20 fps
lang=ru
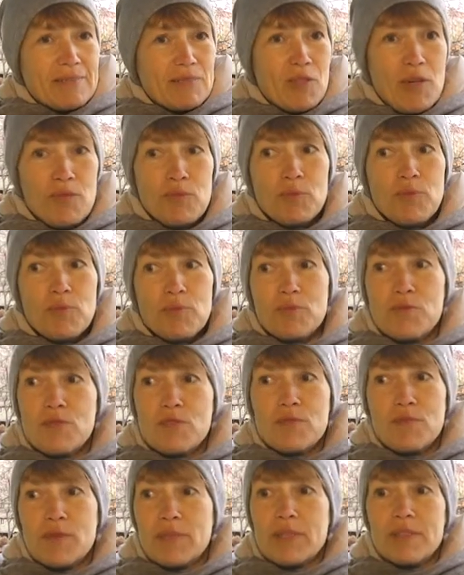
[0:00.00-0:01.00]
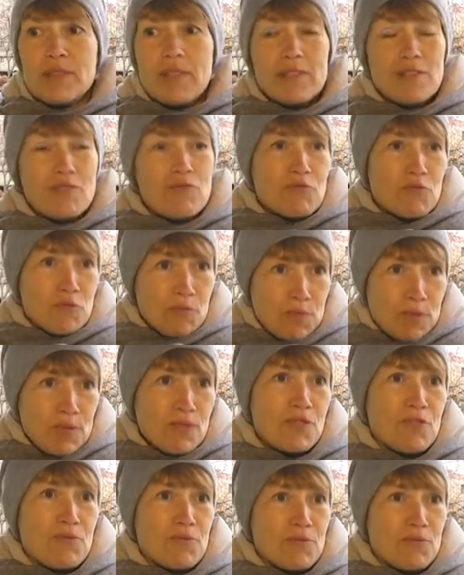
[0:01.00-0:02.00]
Я вот просто благодарна
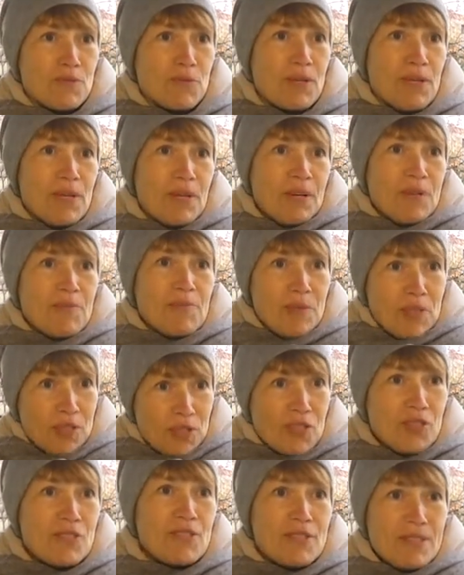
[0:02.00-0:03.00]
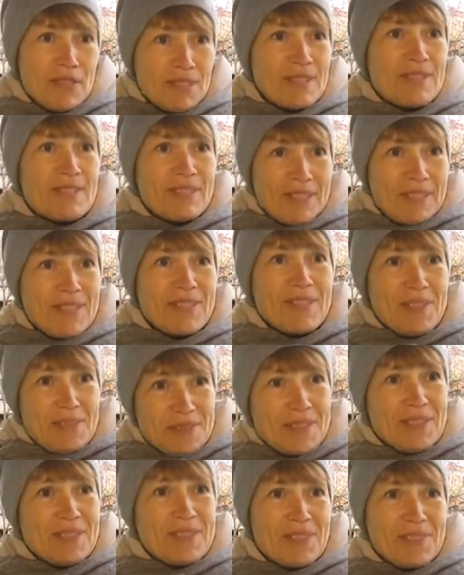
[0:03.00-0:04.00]
судьбе, что в моей жизни есть
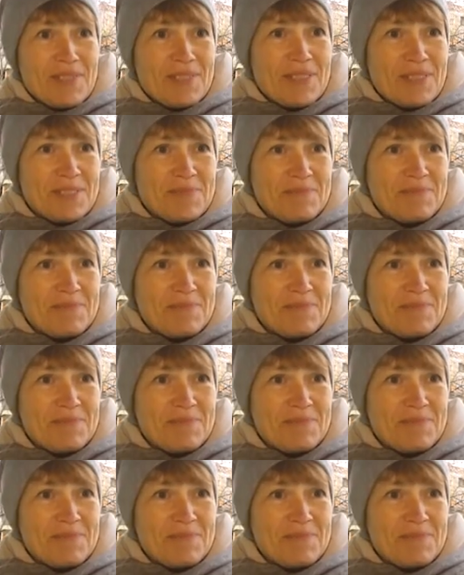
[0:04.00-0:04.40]
Елена Викторовна.